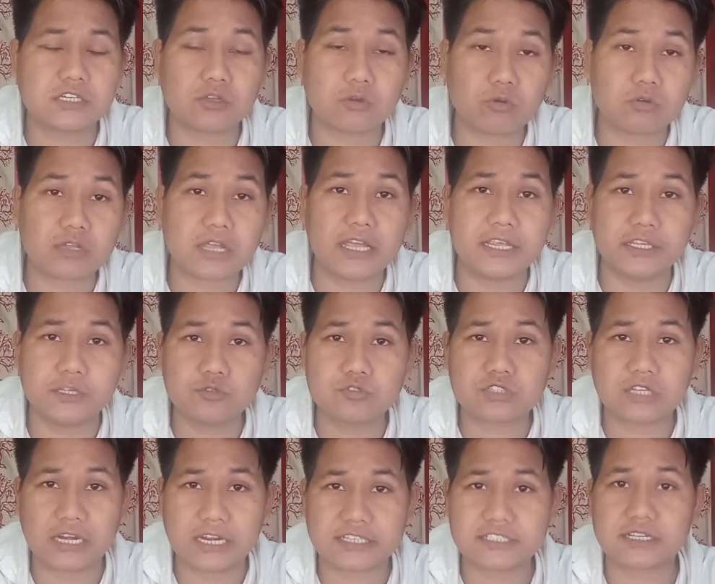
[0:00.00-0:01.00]
करोड़ का
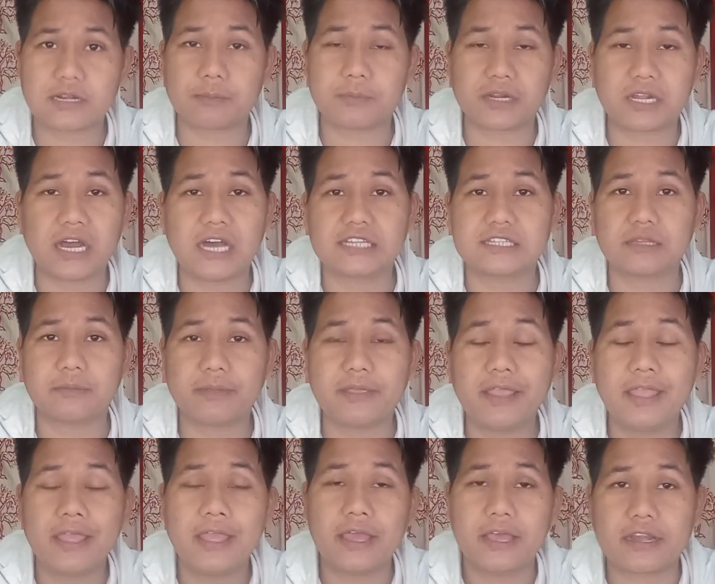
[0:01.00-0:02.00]
ह्यूज कलेक्शन अपने खाते
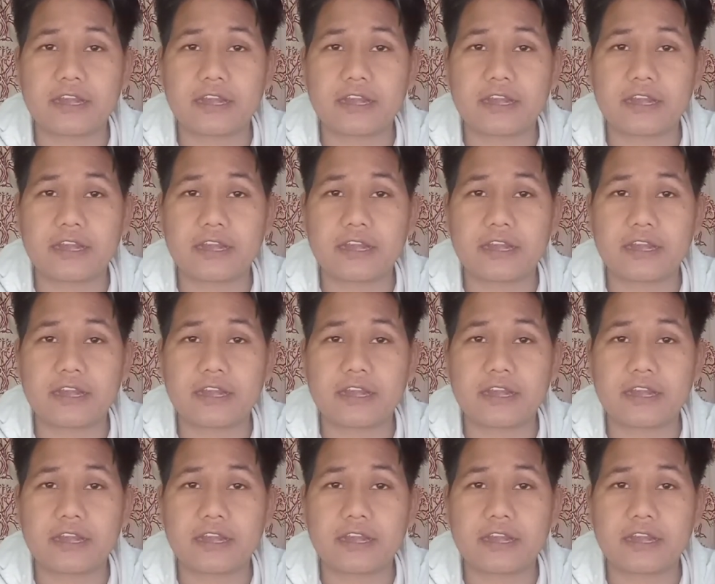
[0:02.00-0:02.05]
हुए